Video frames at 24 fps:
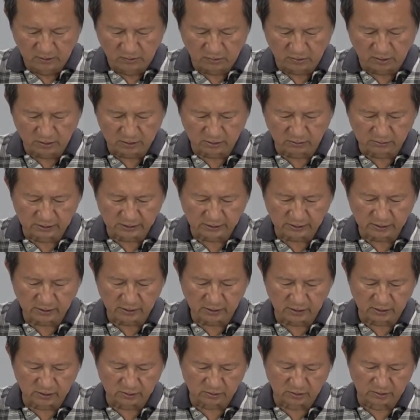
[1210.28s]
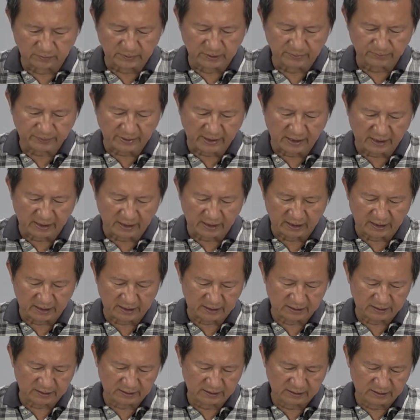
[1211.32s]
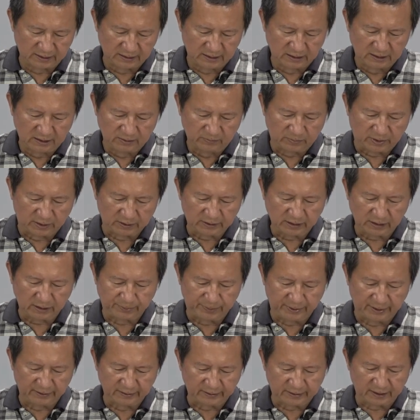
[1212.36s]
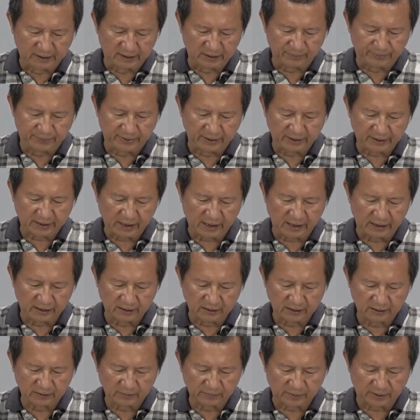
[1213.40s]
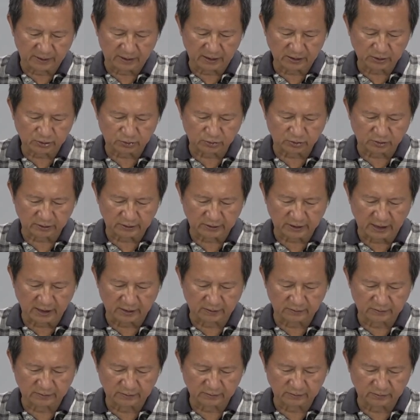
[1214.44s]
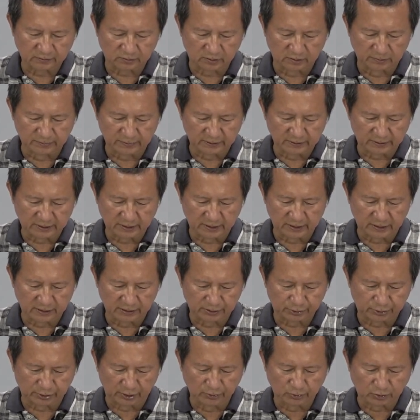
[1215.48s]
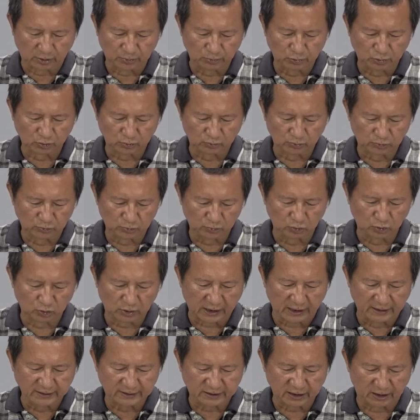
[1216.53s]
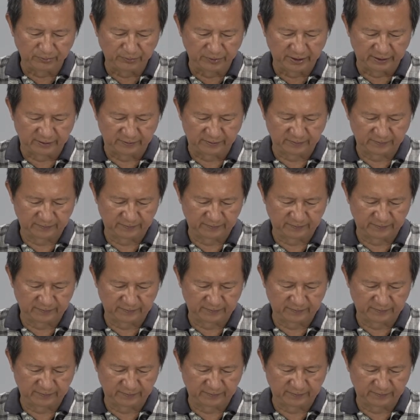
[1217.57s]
挖洞之后，我们把保特瓶的瓶盖把它锁到。我们的旋转木木杆上面。